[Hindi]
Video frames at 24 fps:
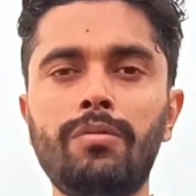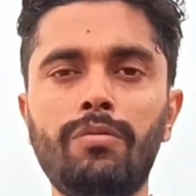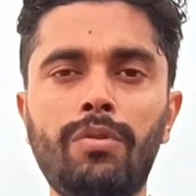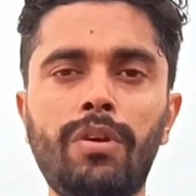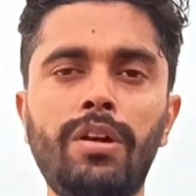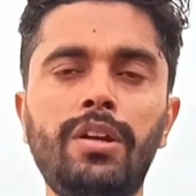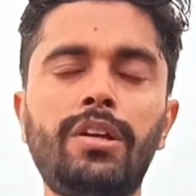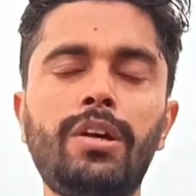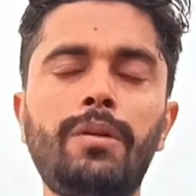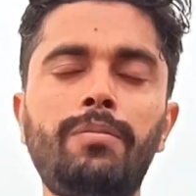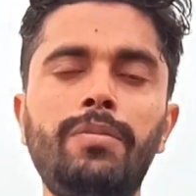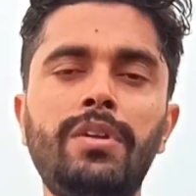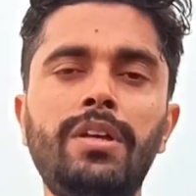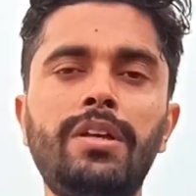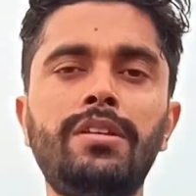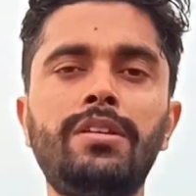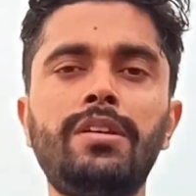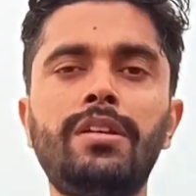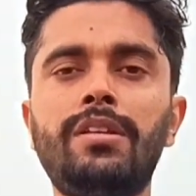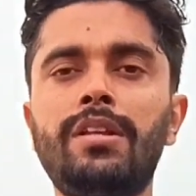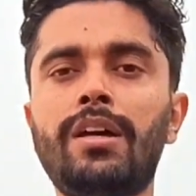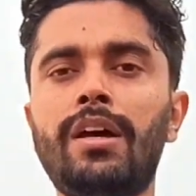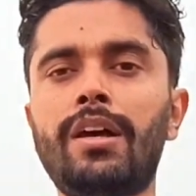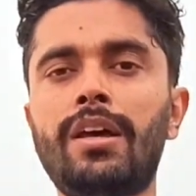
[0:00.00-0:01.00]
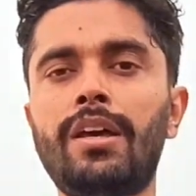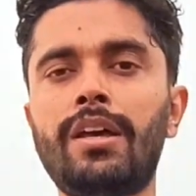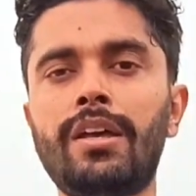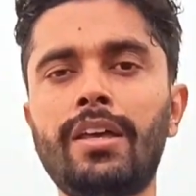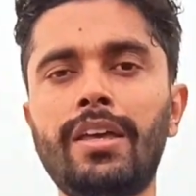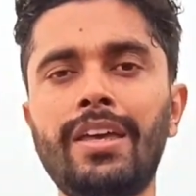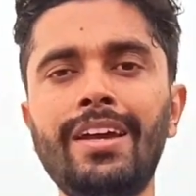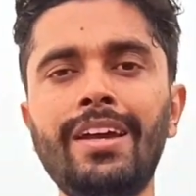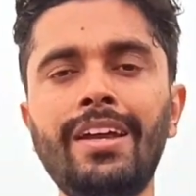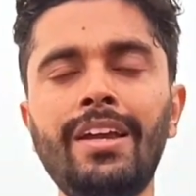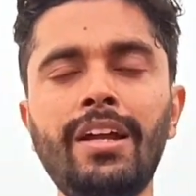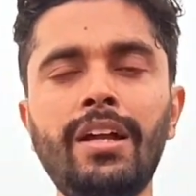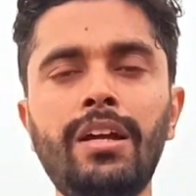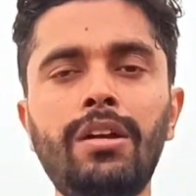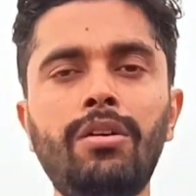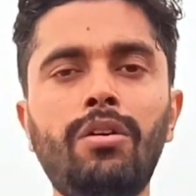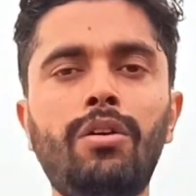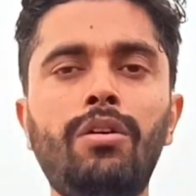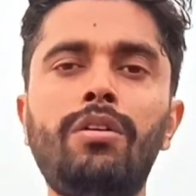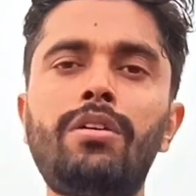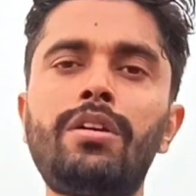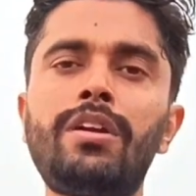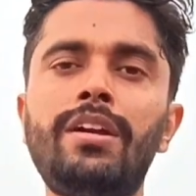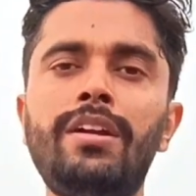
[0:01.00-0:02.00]
वर्ल्ड कप नहीं जीता है इंग्लैंड
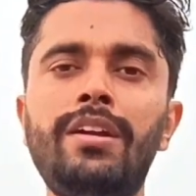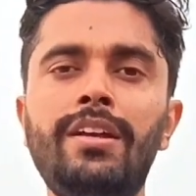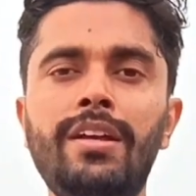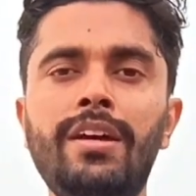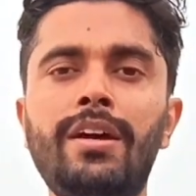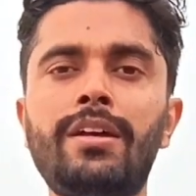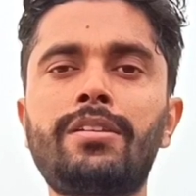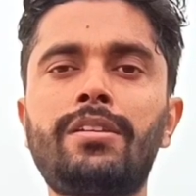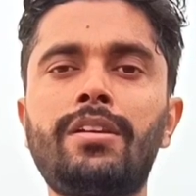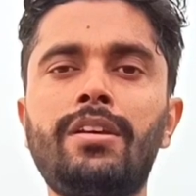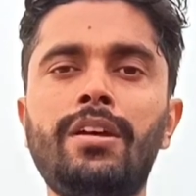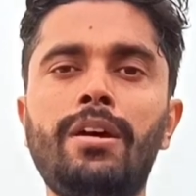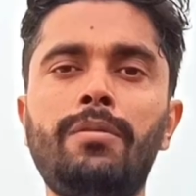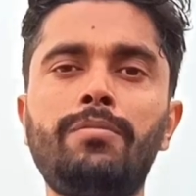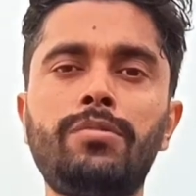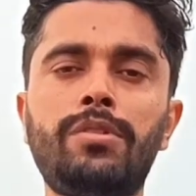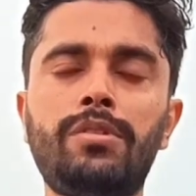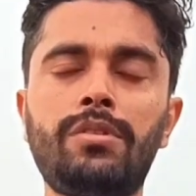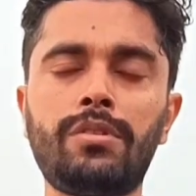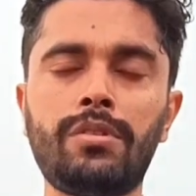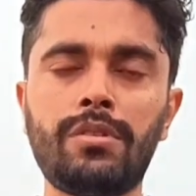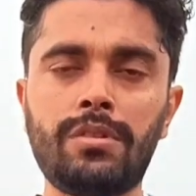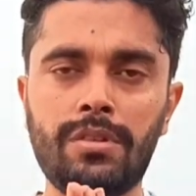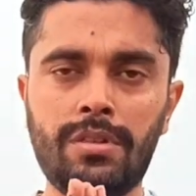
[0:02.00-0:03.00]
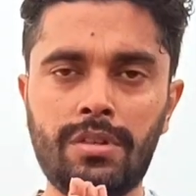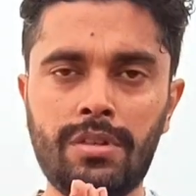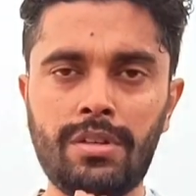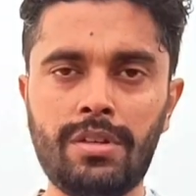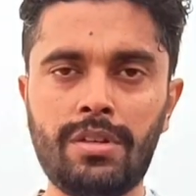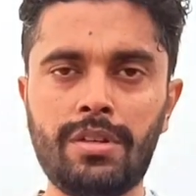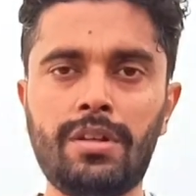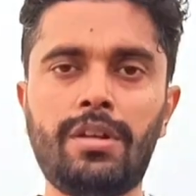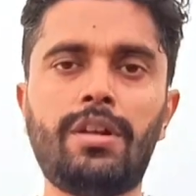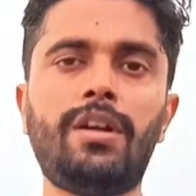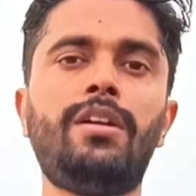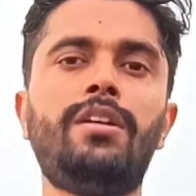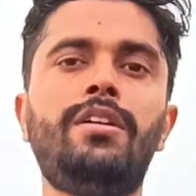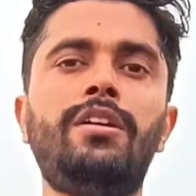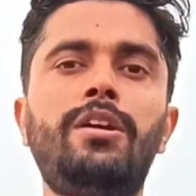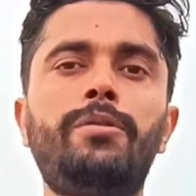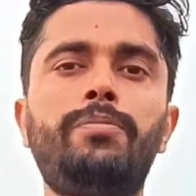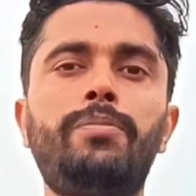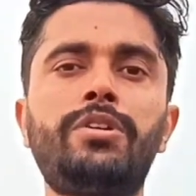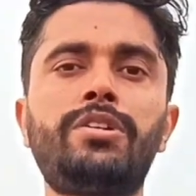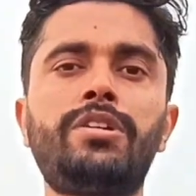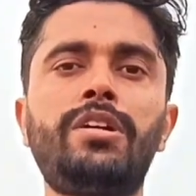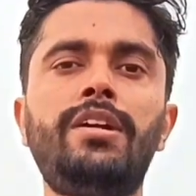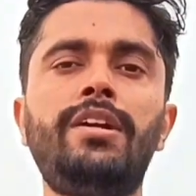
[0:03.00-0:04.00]
और इंडिया से हम हंड्रेड
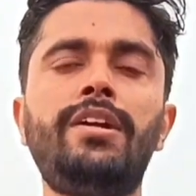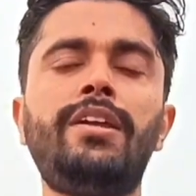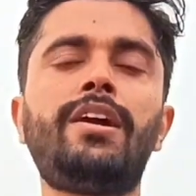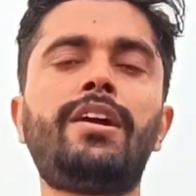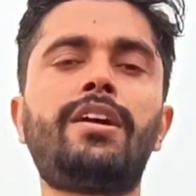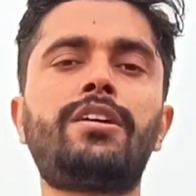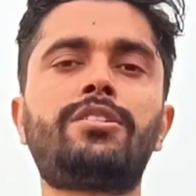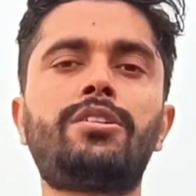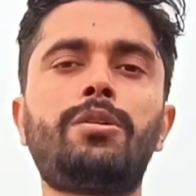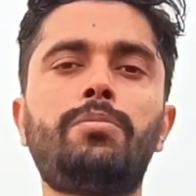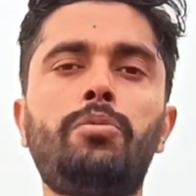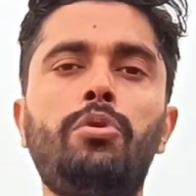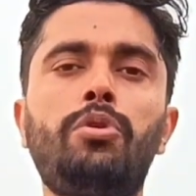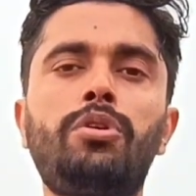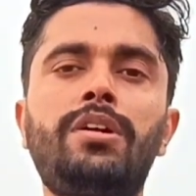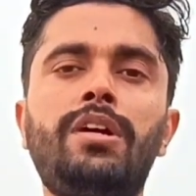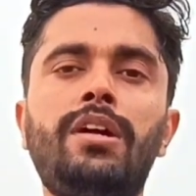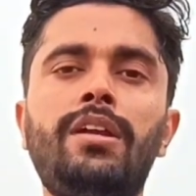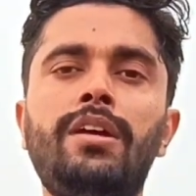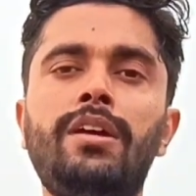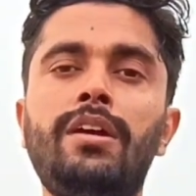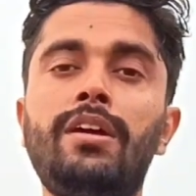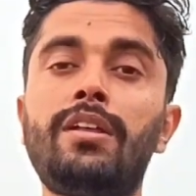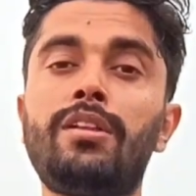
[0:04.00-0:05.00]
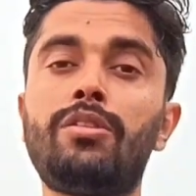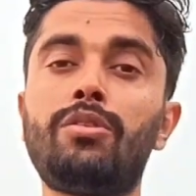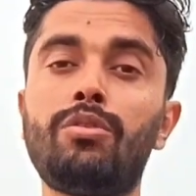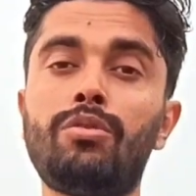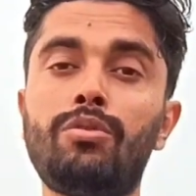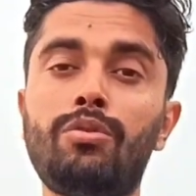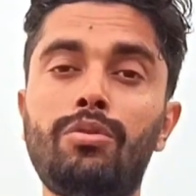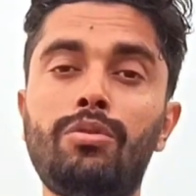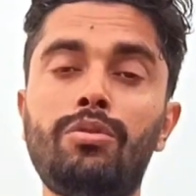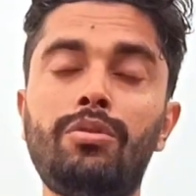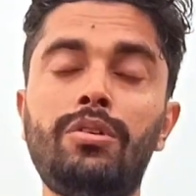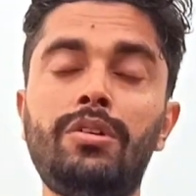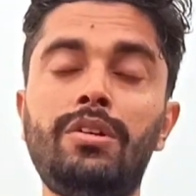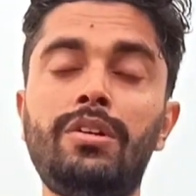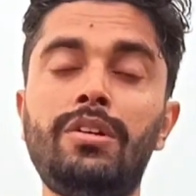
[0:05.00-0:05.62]
परसेंट इंडिया का सपोर्ट करेंगे तो